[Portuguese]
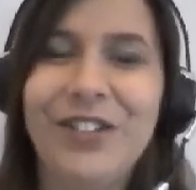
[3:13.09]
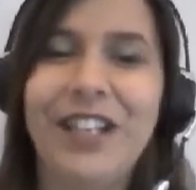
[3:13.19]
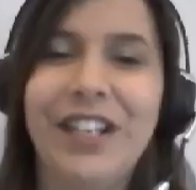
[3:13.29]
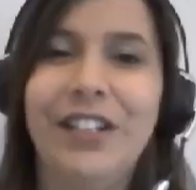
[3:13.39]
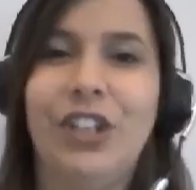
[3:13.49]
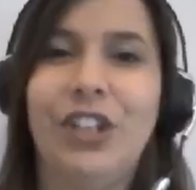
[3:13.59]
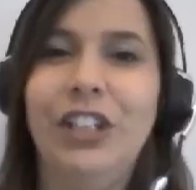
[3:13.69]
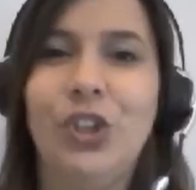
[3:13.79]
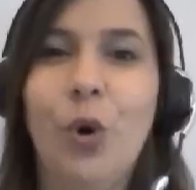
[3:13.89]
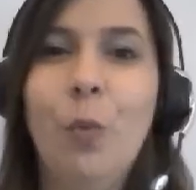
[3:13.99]
Ou seja, uhum. a
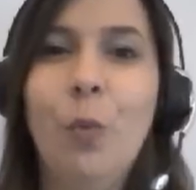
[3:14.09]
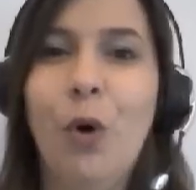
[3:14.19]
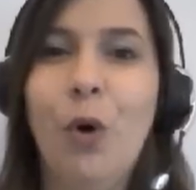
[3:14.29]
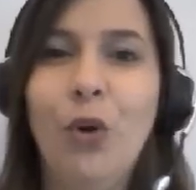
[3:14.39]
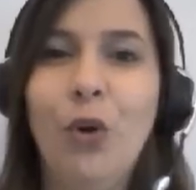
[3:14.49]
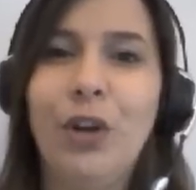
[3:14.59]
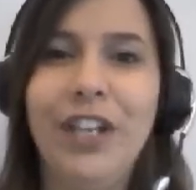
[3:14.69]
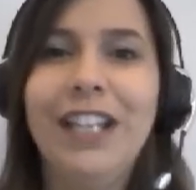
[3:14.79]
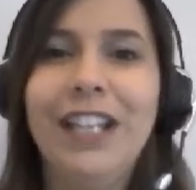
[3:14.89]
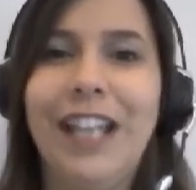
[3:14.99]
gente chegou a um ponto que eu
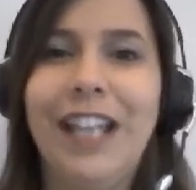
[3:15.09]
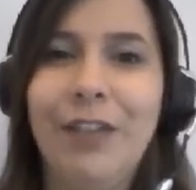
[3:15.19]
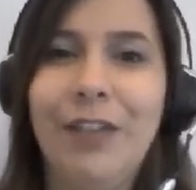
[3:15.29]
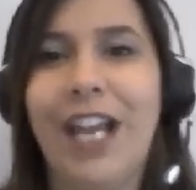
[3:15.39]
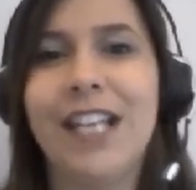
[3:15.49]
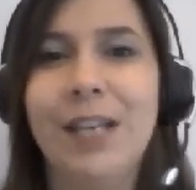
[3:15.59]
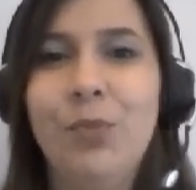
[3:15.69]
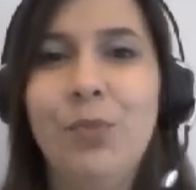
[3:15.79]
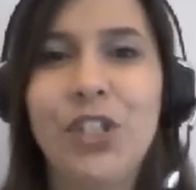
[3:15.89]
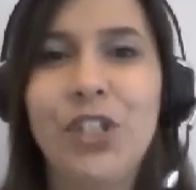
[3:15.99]
vi que tem que ficar
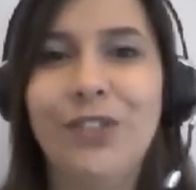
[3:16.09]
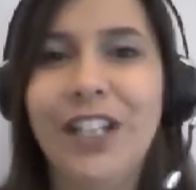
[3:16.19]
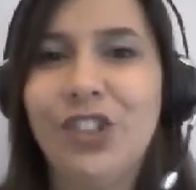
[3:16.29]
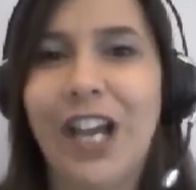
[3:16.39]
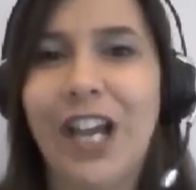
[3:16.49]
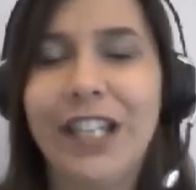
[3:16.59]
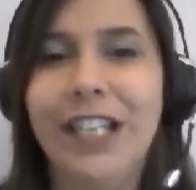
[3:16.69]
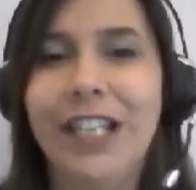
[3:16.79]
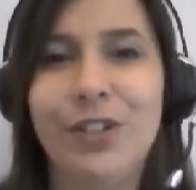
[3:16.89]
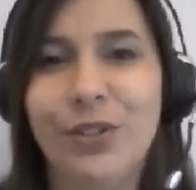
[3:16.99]
100% dedicada
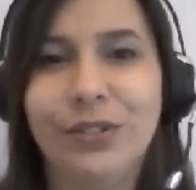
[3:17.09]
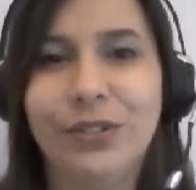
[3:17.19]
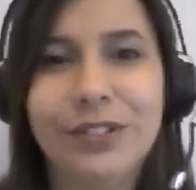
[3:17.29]
a isso.